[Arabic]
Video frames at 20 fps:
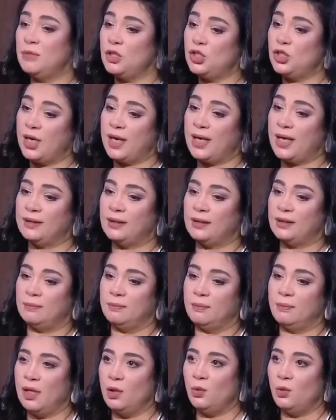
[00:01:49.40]
مش
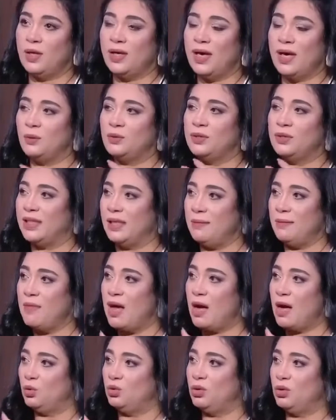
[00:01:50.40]
هتتبلور او
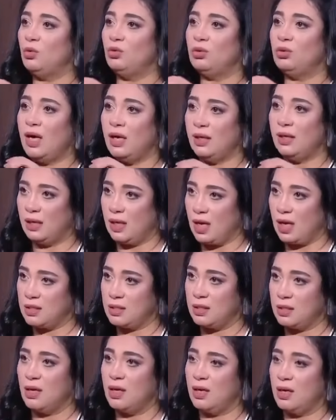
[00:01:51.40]
تتم او توضح
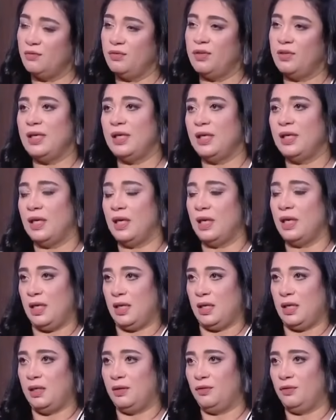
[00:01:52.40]
للعذراء في آه،
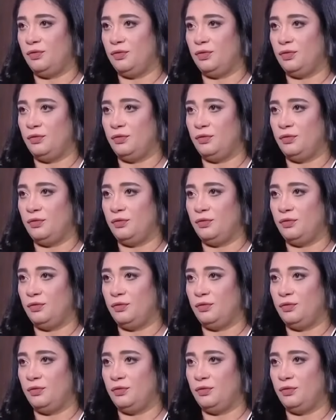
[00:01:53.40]
آه،